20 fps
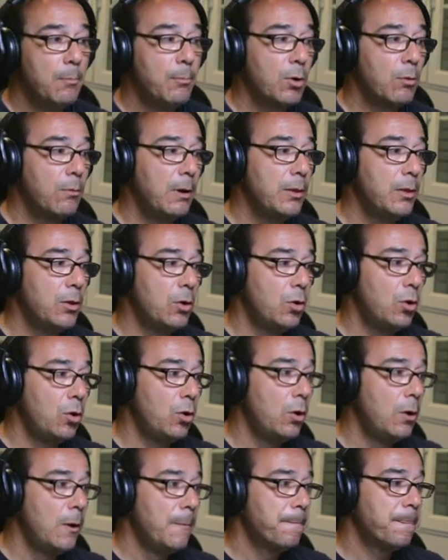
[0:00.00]

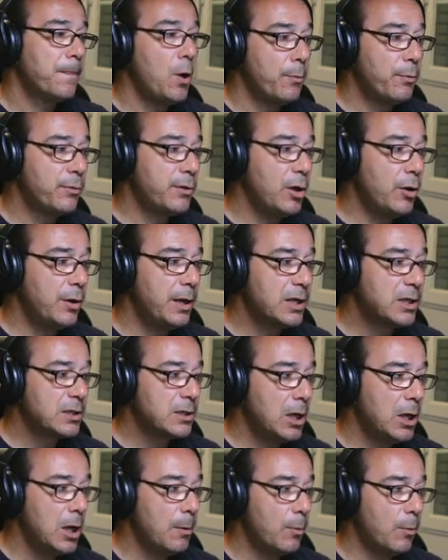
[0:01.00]
probando
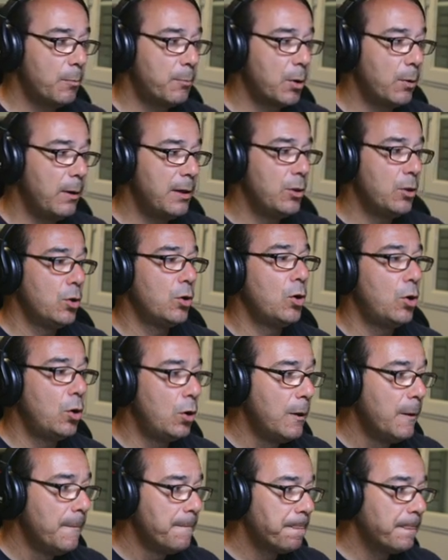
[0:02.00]
opciones, eh,
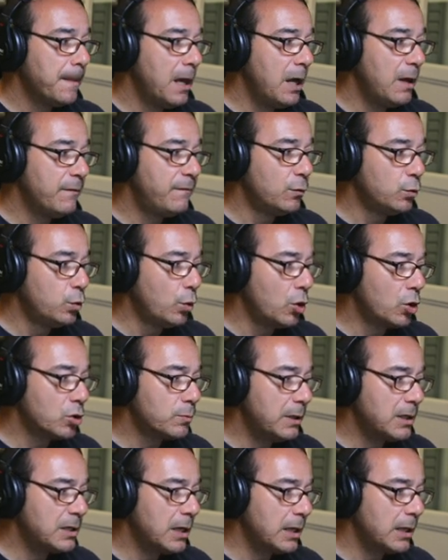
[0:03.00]
probando
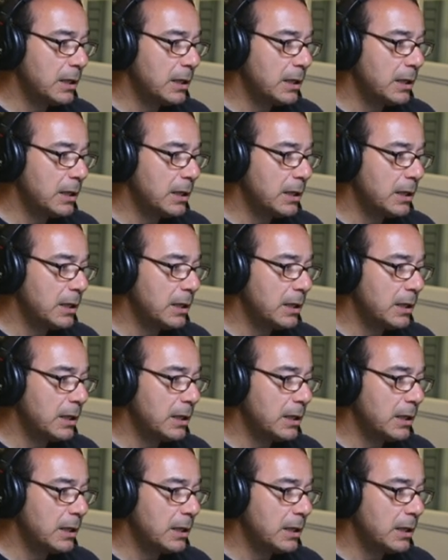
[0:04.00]
futuros, ¿veis?